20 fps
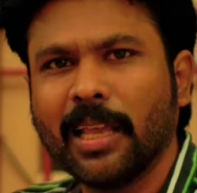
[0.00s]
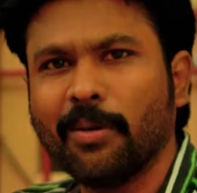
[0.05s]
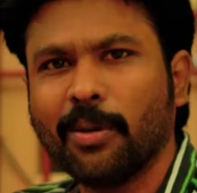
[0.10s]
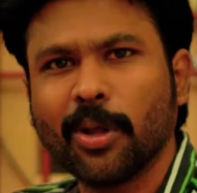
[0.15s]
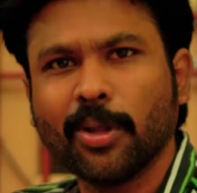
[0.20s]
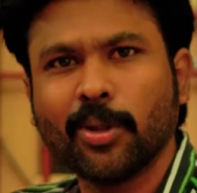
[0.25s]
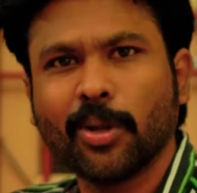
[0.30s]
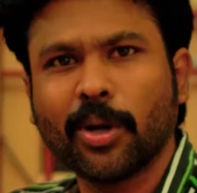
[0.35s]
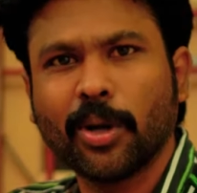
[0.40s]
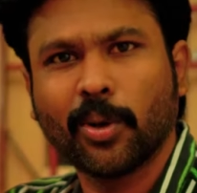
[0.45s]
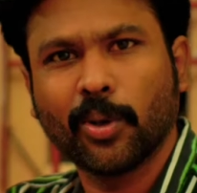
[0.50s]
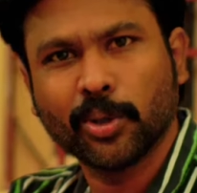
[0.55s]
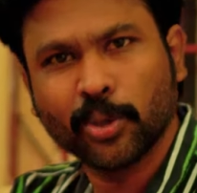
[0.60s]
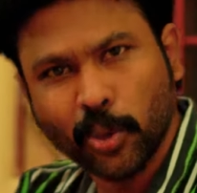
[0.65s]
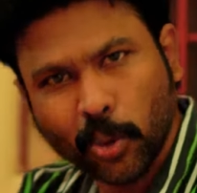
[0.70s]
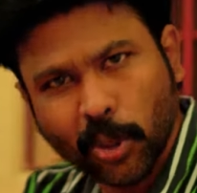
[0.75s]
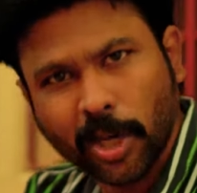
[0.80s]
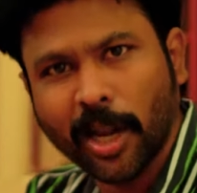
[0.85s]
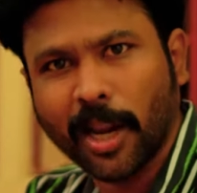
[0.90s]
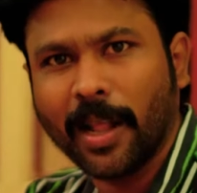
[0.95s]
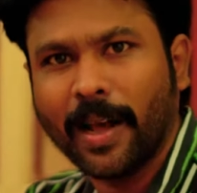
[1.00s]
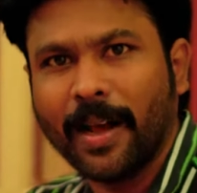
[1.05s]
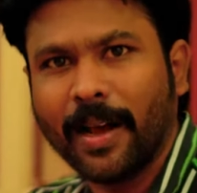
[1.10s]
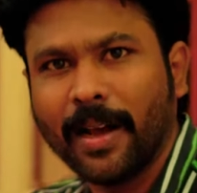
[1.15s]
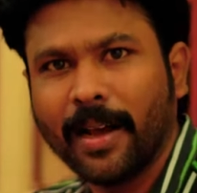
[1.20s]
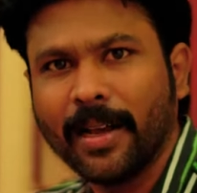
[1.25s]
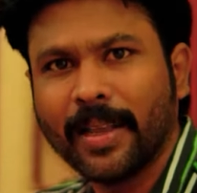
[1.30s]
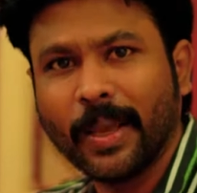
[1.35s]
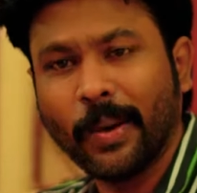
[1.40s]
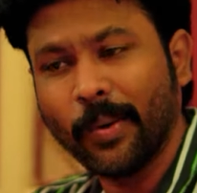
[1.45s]
எவ்வளோ தூரம் சுருக்கலாம்
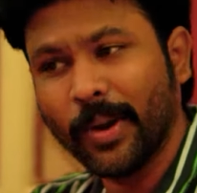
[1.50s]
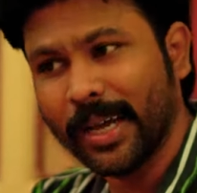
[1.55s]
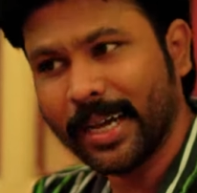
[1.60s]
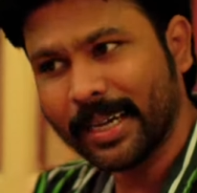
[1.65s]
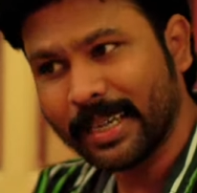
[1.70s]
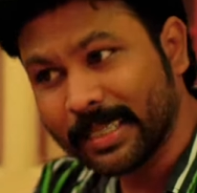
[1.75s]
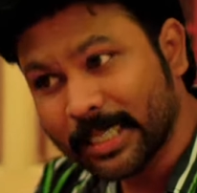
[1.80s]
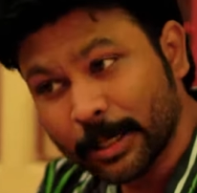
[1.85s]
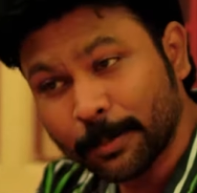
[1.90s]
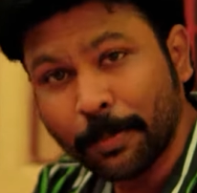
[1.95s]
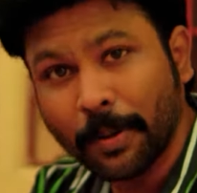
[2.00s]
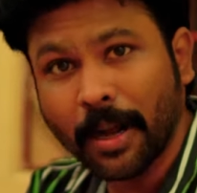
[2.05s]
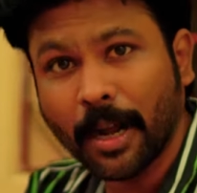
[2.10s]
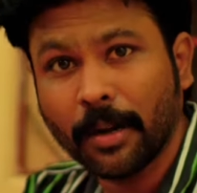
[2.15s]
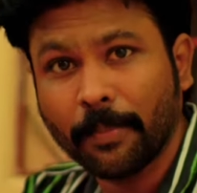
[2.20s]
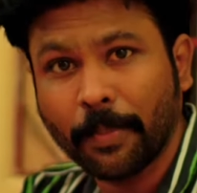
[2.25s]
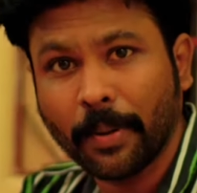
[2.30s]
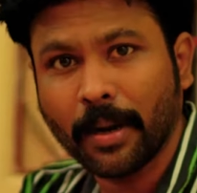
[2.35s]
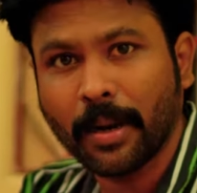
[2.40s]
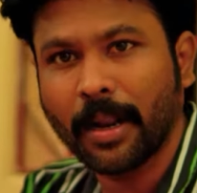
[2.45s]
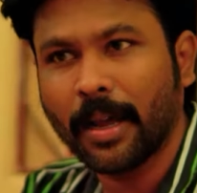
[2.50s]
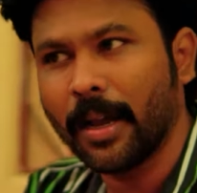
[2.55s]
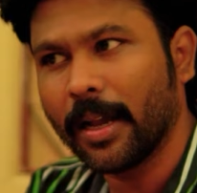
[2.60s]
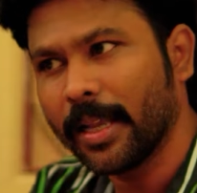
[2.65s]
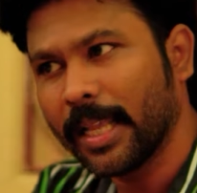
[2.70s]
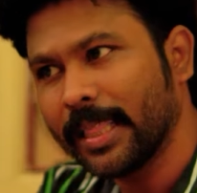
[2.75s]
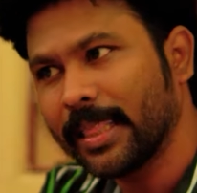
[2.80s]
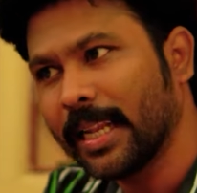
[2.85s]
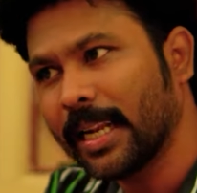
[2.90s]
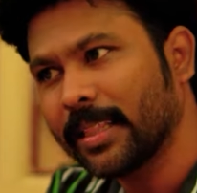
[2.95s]
எவ்வளோ கிறிஸ்பாக கட் பண்ணலாம்
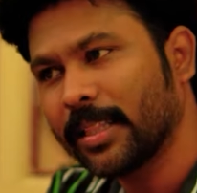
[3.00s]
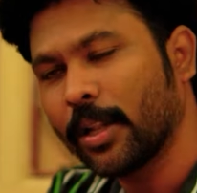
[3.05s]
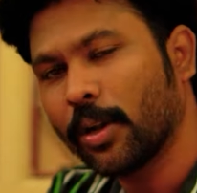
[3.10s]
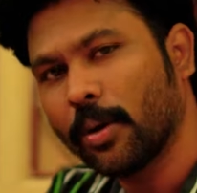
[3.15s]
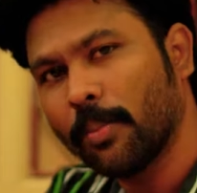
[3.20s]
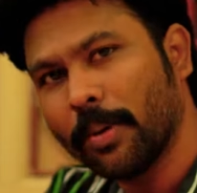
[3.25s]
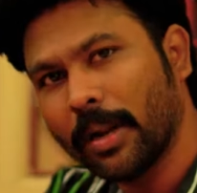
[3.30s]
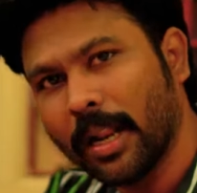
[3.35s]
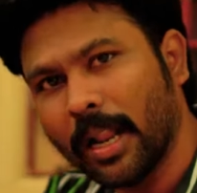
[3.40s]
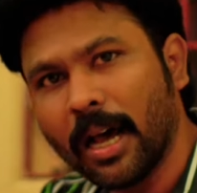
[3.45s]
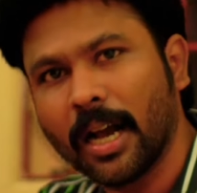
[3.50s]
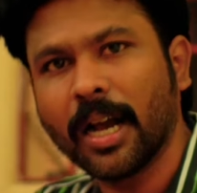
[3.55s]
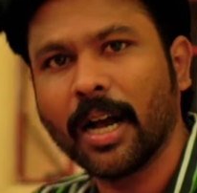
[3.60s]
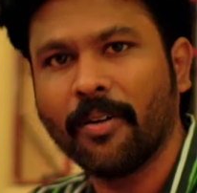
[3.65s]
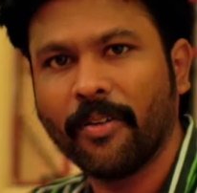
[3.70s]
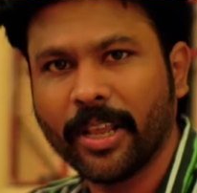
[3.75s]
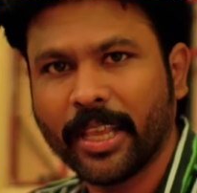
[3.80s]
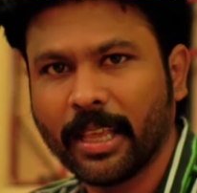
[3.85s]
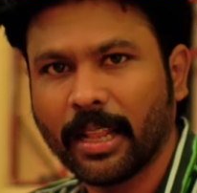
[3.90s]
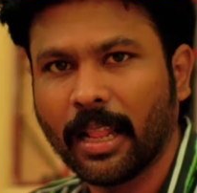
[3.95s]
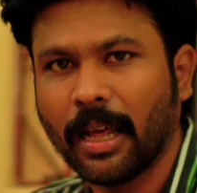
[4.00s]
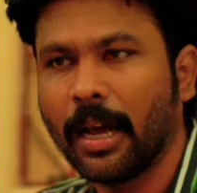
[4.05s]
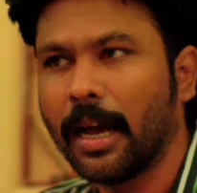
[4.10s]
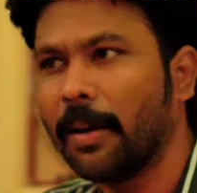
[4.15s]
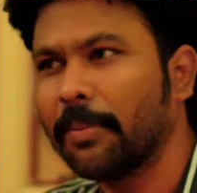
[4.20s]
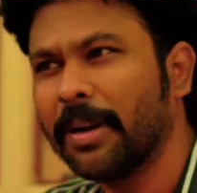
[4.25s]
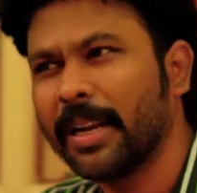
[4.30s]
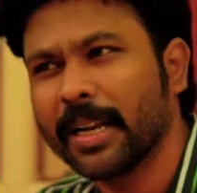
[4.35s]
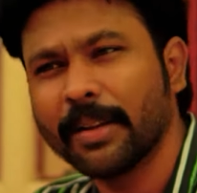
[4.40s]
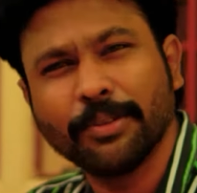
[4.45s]
எந்த இடத்துல ரொம்ப லாங்காக வைக்கலாம்
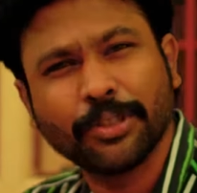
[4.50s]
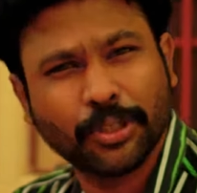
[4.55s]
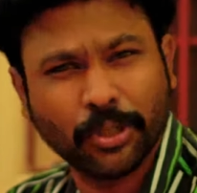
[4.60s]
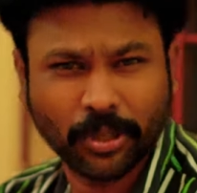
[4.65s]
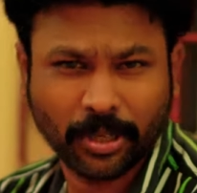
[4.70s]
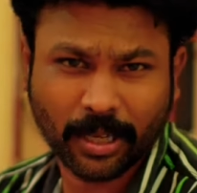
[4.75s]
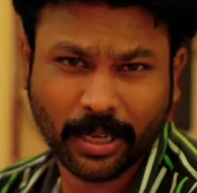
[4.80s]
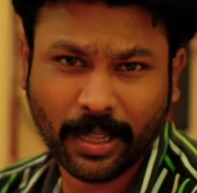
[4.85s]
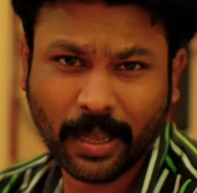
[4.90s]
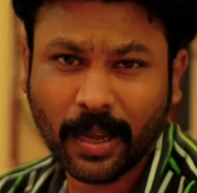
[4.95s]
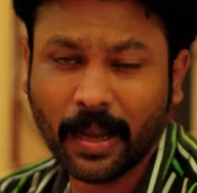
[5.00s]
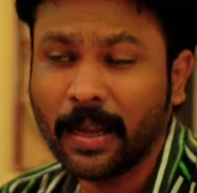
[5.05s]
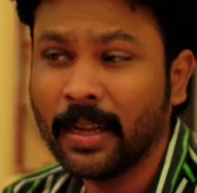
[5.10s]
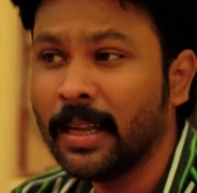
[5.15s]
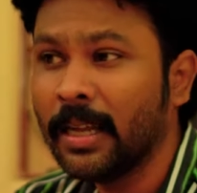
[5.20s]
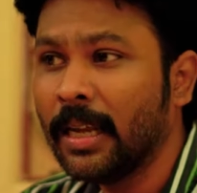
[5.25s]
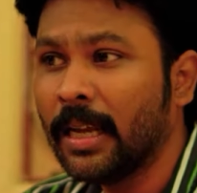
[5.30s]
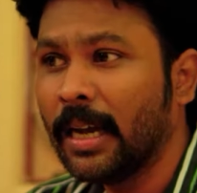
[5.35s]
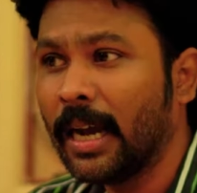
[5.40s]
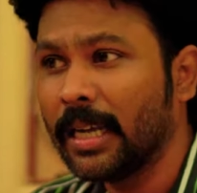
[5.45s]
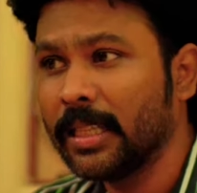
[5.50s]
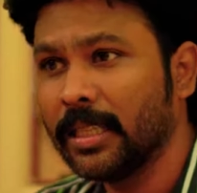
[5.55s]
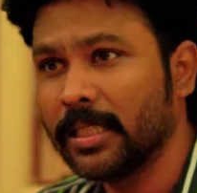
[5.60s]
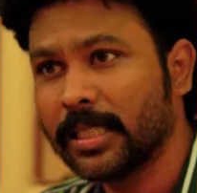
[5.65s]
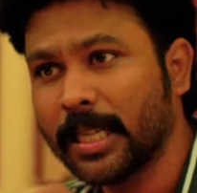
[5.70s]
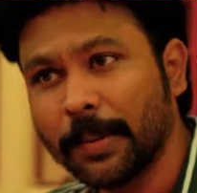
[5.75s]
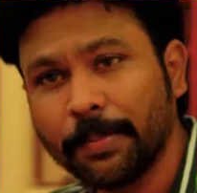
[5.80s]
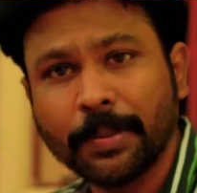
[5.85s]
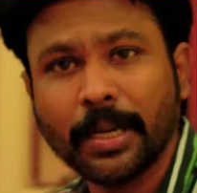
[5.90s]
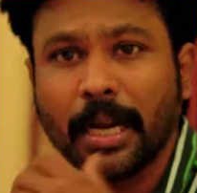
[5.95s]
அப்படின்ற விஷயம் இருக்கு இல்லையா அது
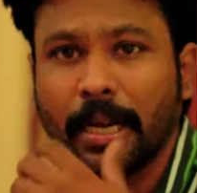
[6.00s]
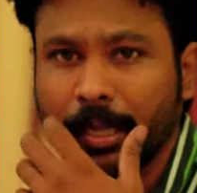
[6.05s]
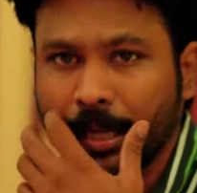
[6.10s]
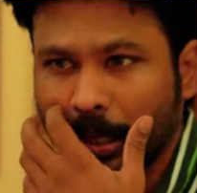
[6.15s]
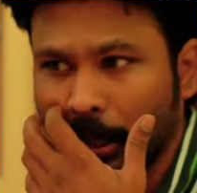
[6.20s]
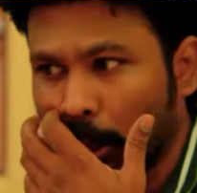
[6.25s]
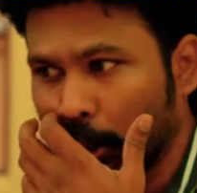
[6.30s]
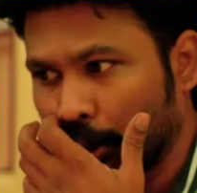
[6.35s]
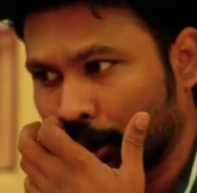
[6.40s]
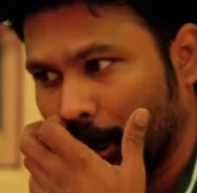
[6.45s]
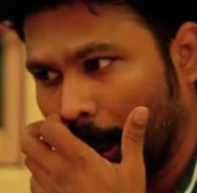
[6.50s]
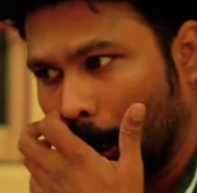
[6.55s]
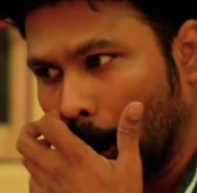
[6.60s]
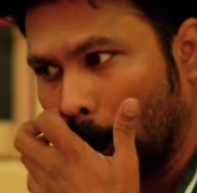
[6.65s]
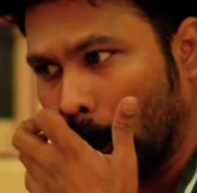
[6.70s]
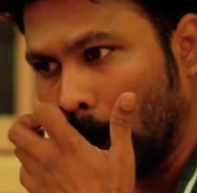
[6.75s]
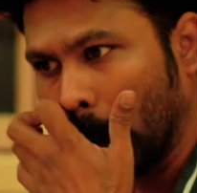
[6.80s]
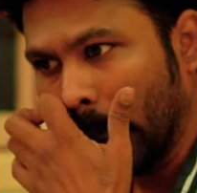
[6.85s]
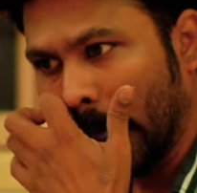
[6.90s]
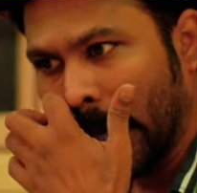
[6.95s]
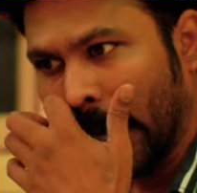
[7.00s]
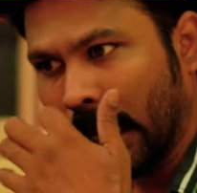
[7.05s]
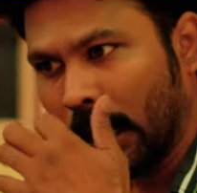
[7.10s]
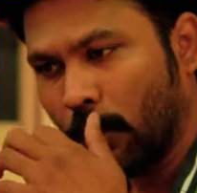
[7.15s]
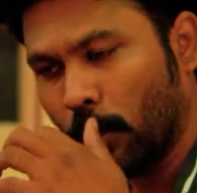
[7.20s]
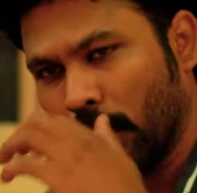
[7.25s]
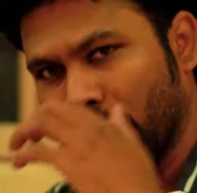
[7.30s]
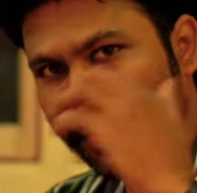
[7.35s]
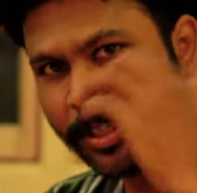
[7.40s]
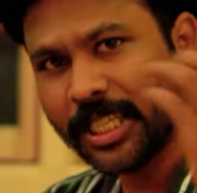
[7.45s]
ஸ்கிரிப்டில் நீங்கள் யோசித்தாலும்
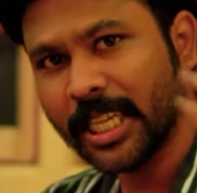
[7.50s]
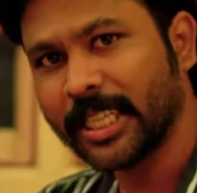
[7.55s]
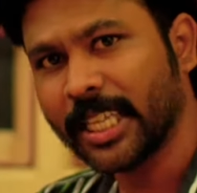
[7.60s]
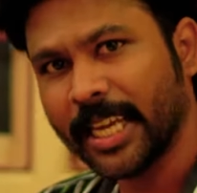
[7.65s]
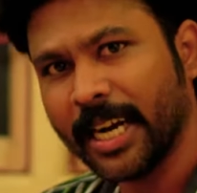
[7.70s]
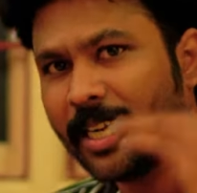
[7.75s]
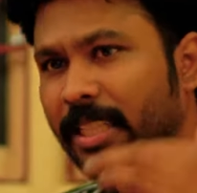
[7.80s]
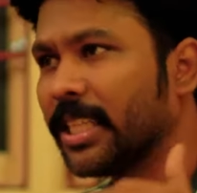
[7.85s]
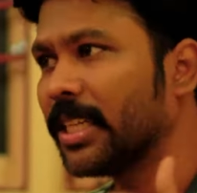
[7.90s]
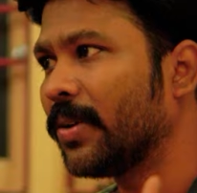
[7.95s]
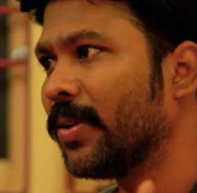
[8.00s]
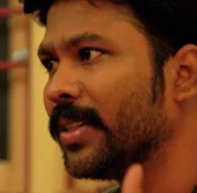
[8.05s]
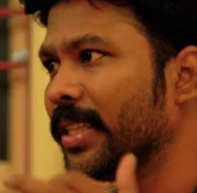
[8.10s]
ஒரு விஷயத்தை எடுத்துகிட்டு